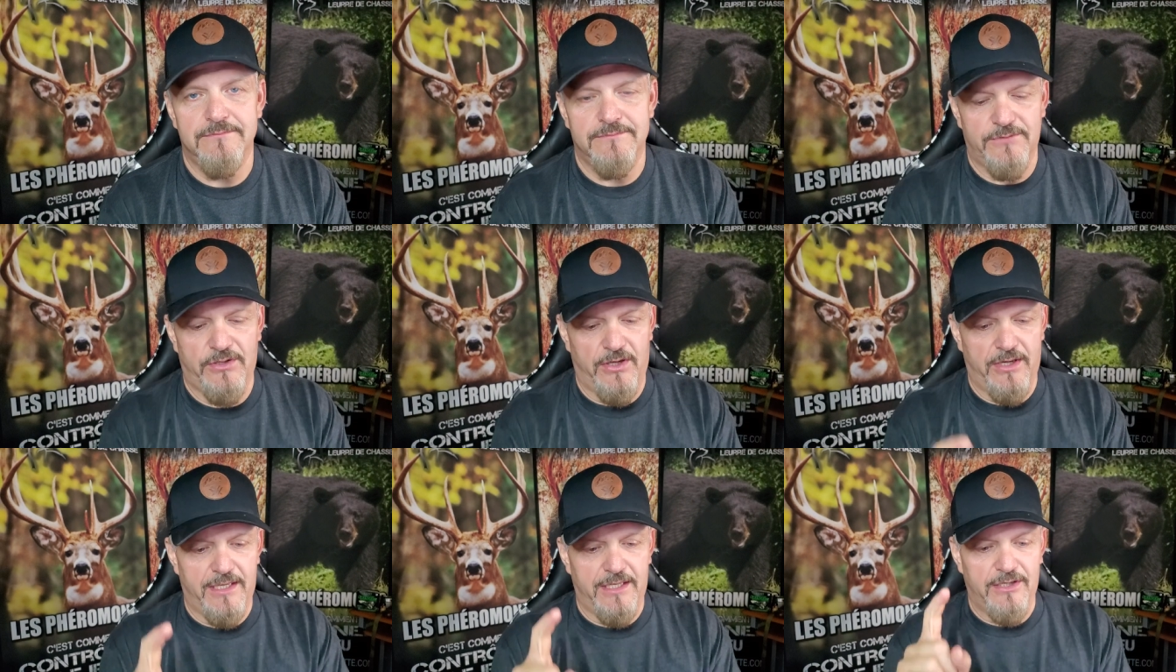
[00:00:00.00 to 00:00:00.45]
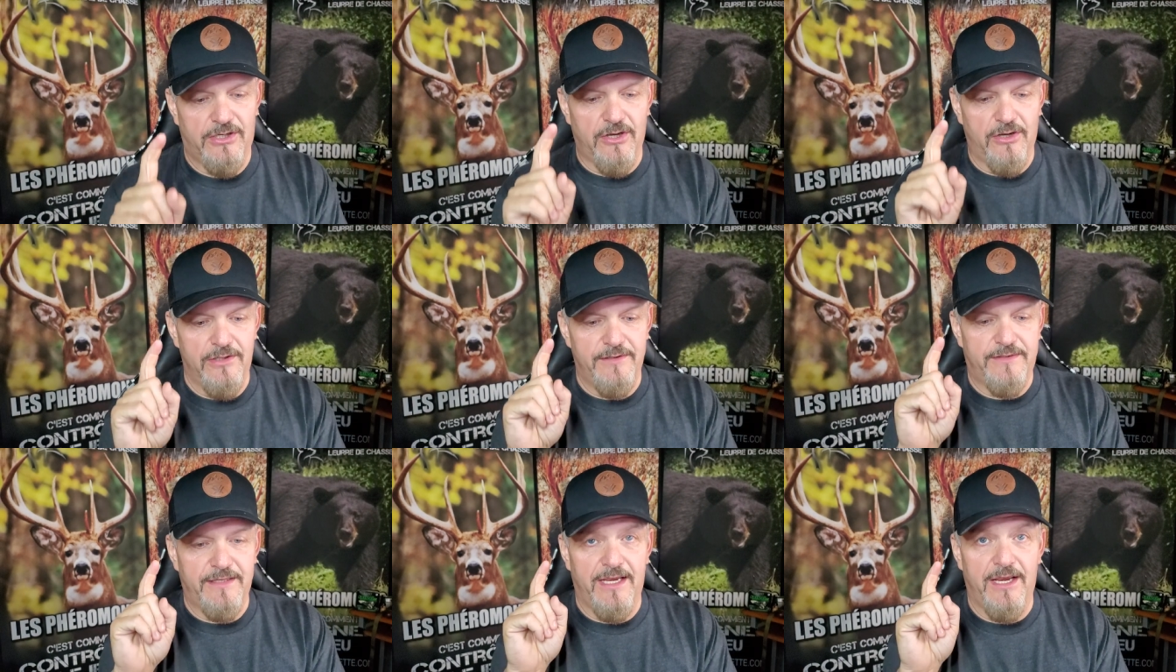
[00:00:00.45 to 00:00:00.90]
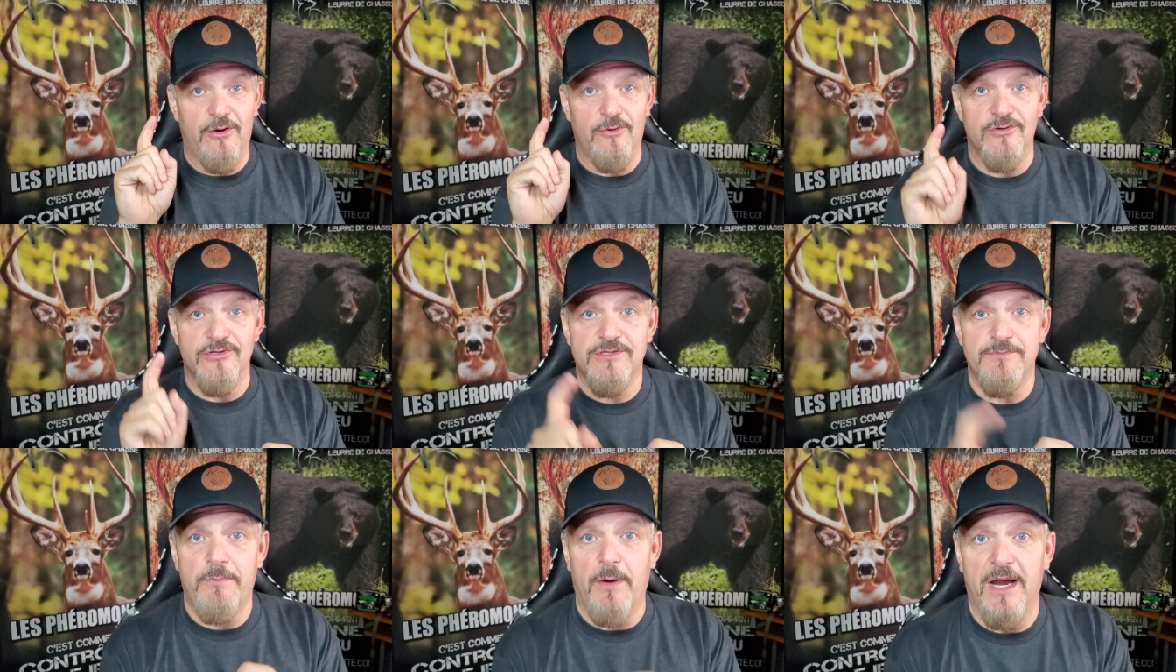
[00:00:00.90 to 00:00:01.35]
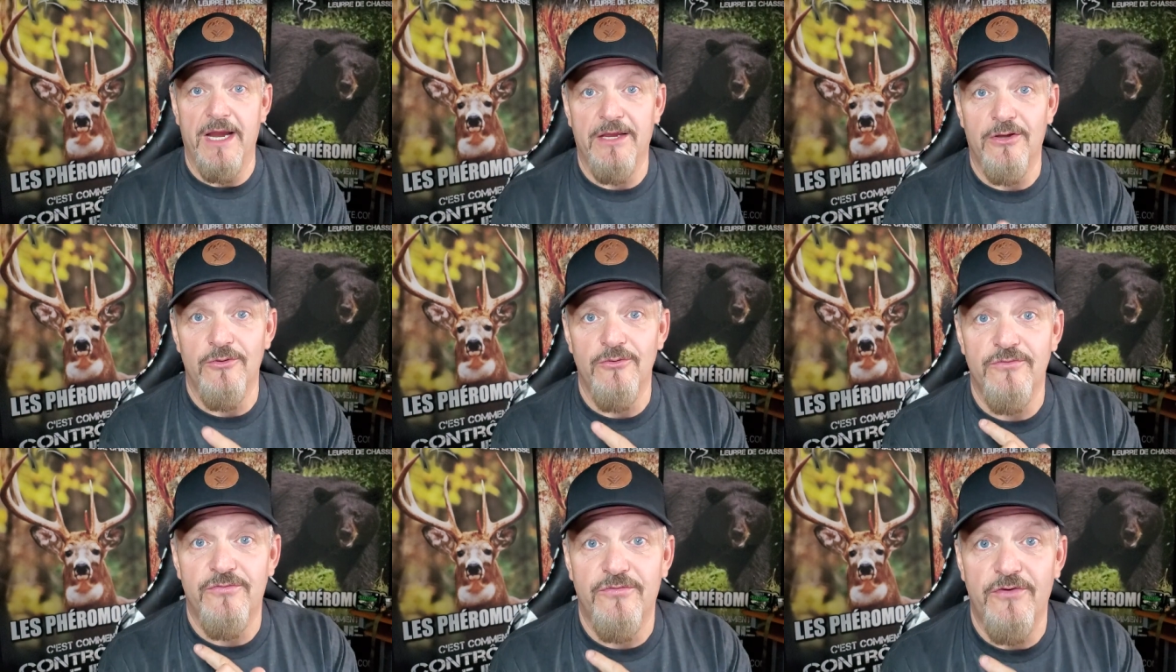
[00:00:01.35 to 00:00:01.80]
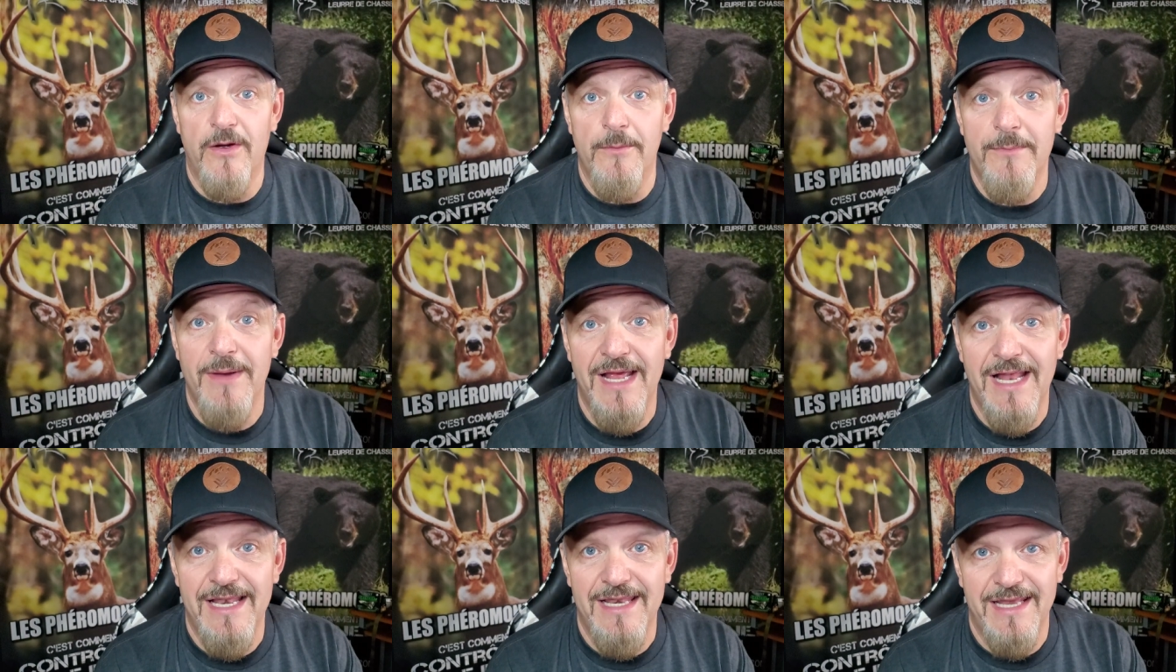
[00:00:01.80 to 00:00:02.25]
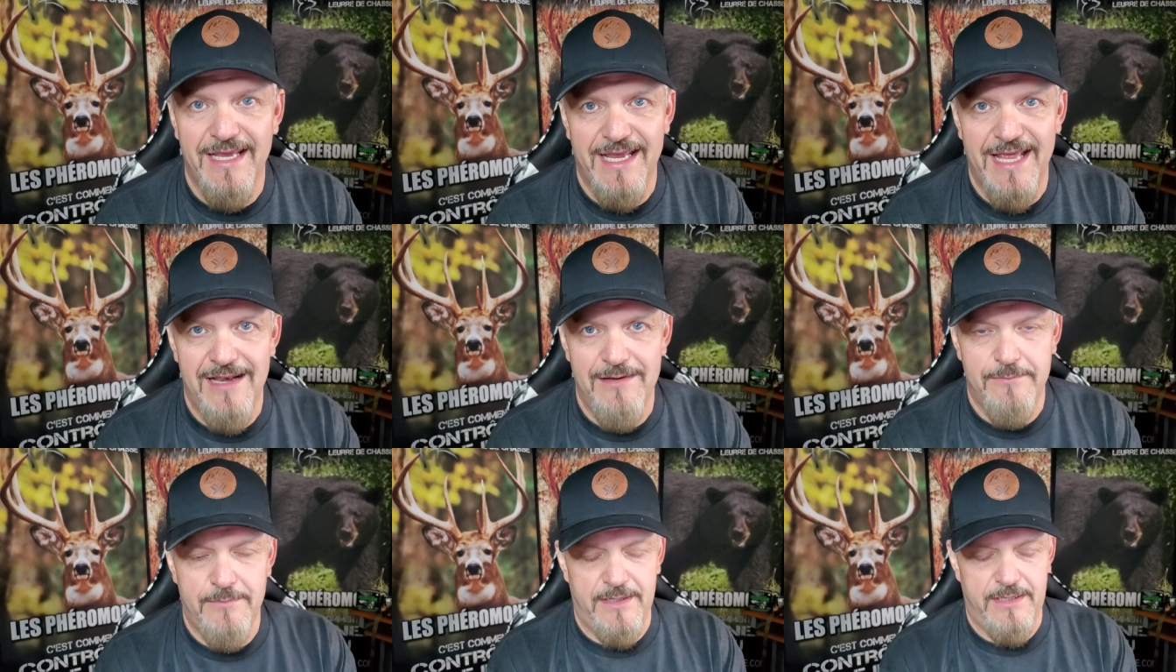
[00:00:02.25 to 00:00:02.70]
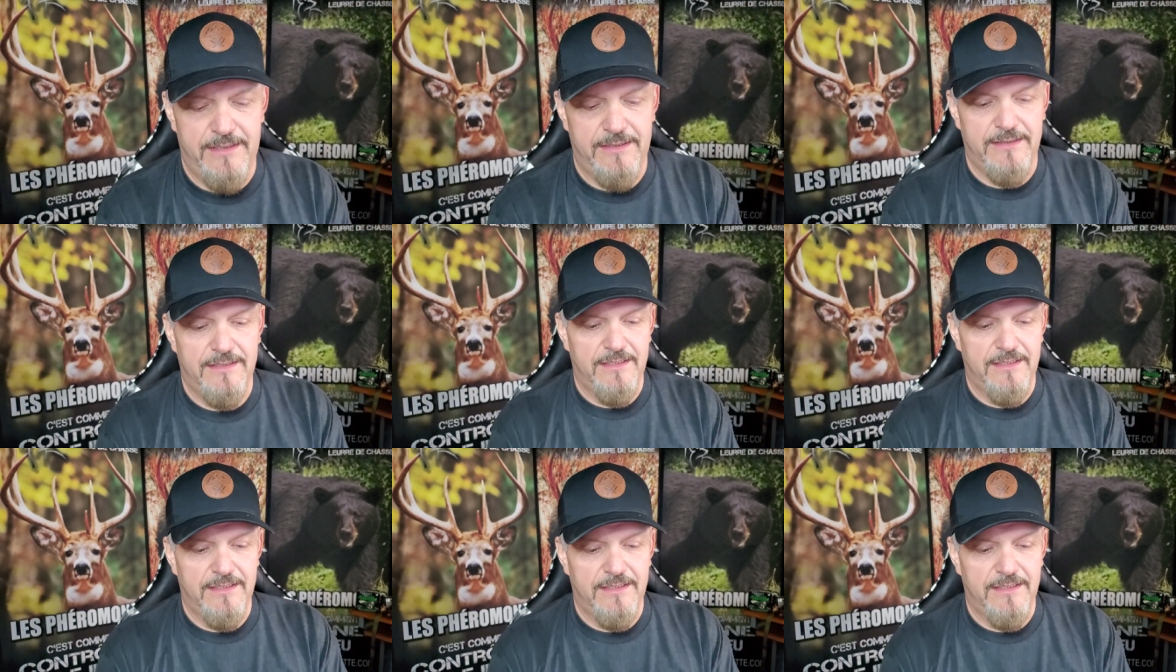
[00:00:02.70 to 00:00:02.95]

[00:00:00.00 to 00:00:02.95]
De récolter un spike, une femelle légalement.